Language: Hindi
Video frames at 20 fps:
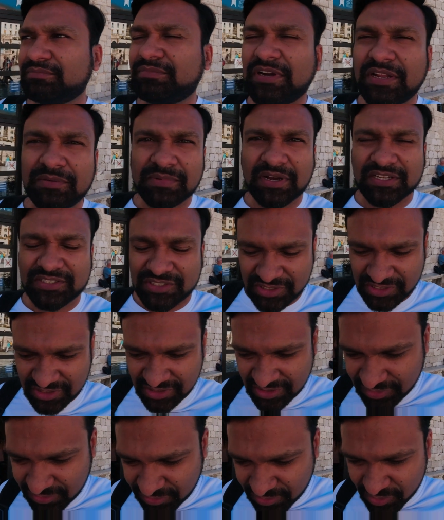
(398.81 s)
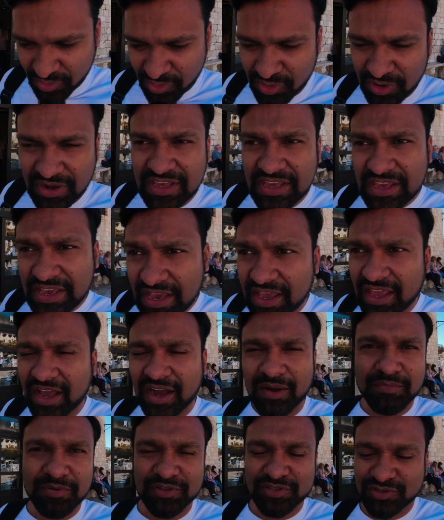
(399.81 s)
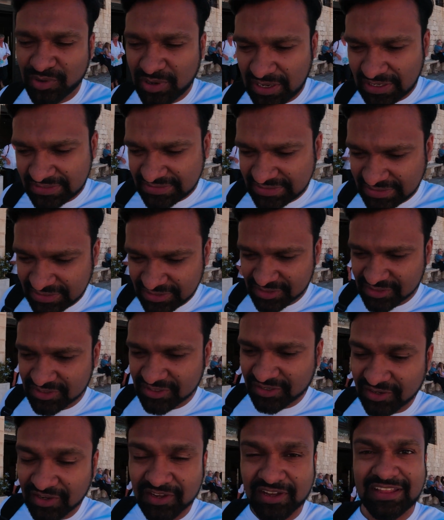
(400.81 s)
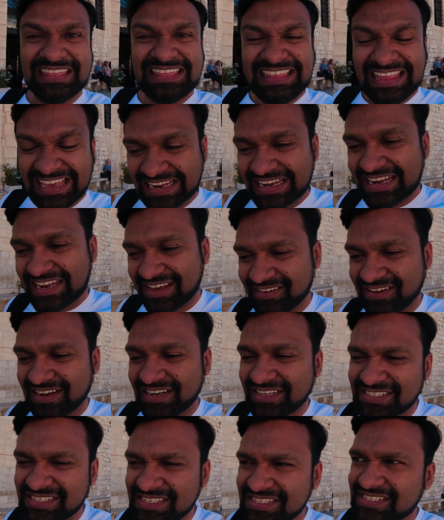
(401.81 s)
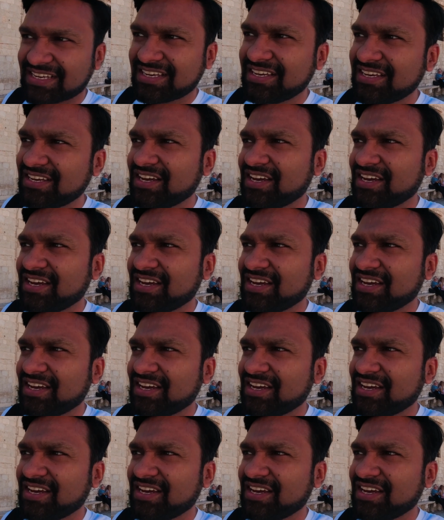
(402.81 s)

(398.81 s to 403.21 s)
प्री मच फोर्ट ही है यहाँ पे जो एज सच देखने वाली चीज़ है